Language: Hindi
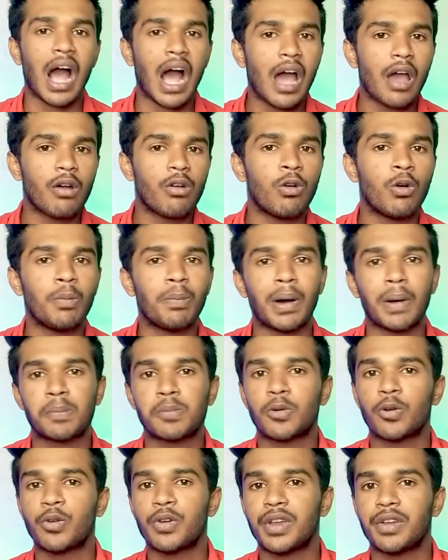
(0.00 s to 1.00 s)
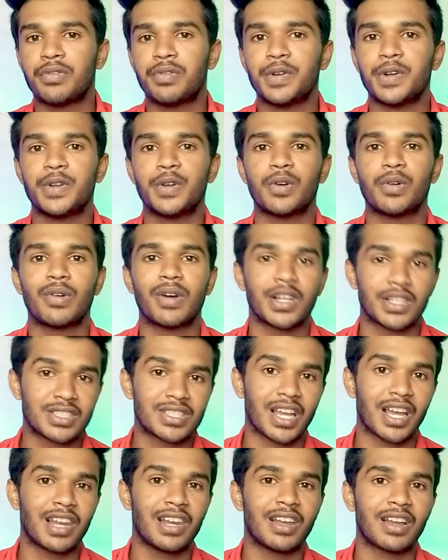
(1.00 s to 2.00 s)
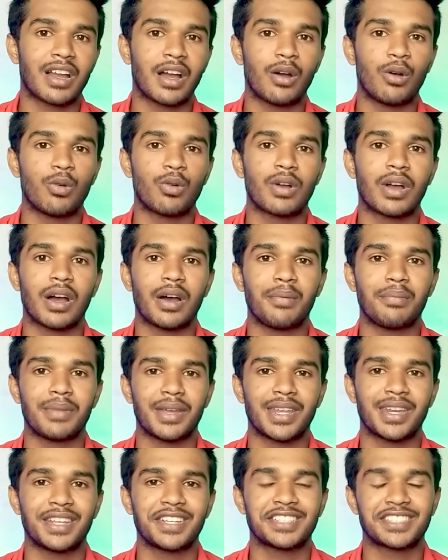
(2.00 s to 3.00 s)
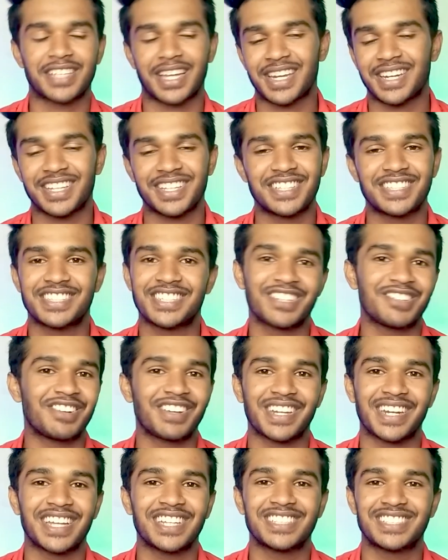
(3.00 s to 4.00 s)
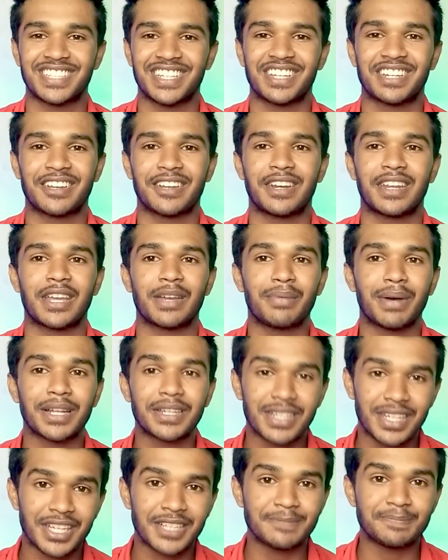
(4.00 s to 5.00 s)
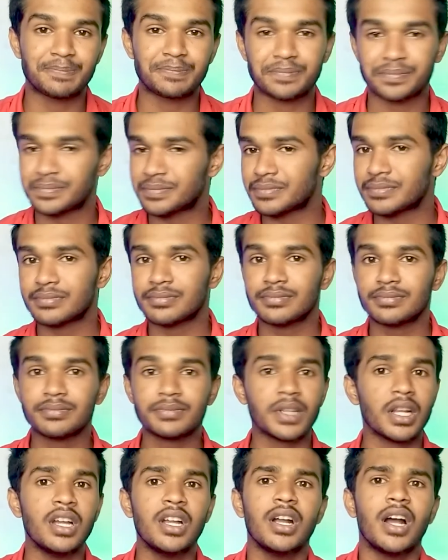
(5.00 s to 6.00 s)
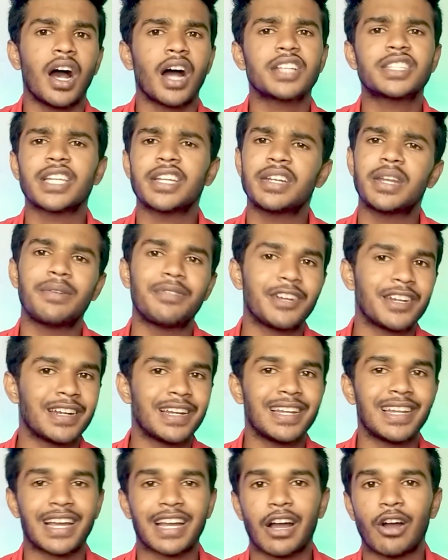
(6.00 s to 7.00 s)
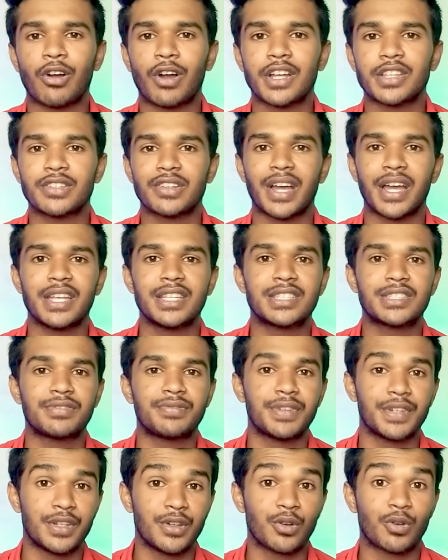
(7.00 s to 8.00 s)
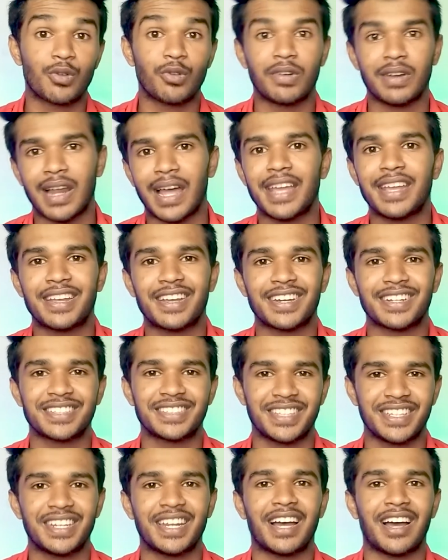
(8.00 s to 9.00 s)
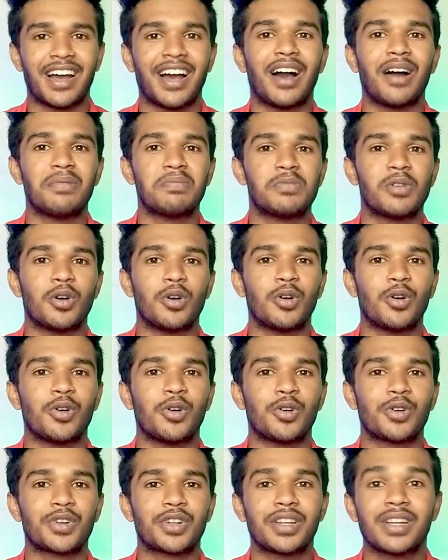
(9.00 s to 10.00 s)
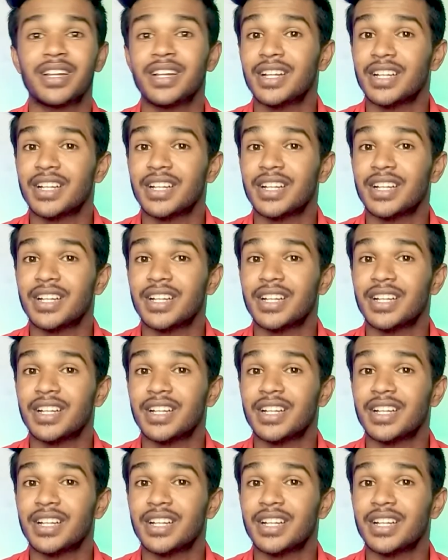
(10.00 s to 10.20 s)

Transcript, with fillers: आई होप आपको ये वीडियो अच्छा लगा होगा मेरी सारी हिस्ट्री वगैरह शेयर करने के बाद ठीक है अच्छा डेफिनेटली लगा होगा तो गाइज वीडियो को लाइक कर देना आप और